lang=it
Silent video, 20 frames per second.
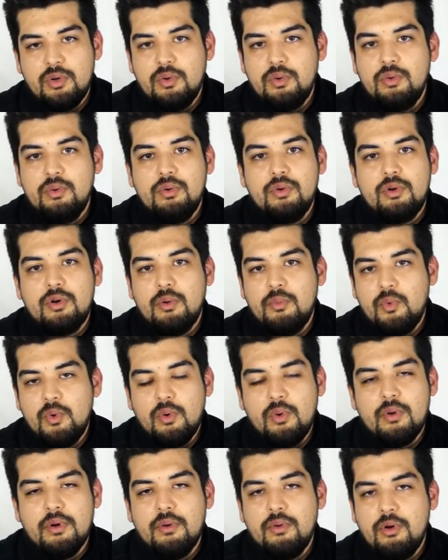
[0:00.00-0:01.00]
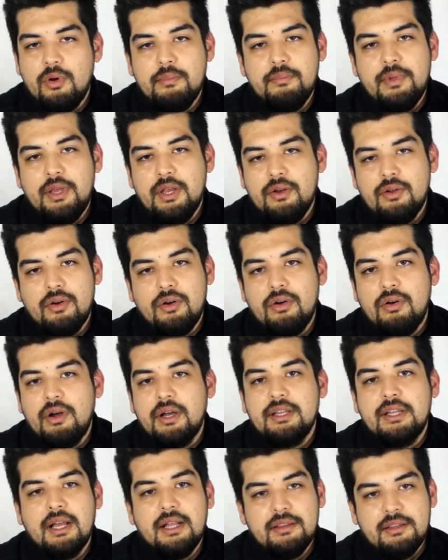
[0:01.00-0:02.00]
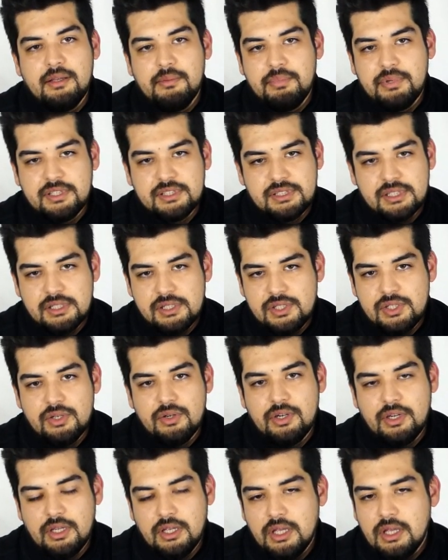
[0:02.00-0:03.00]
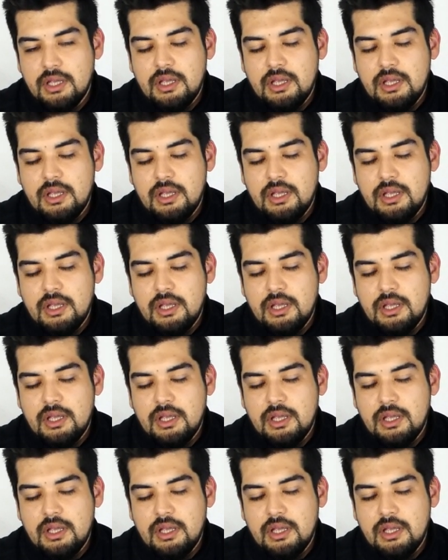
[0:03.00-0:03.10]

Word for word: un, comunque un gommino ad alte prestazioni.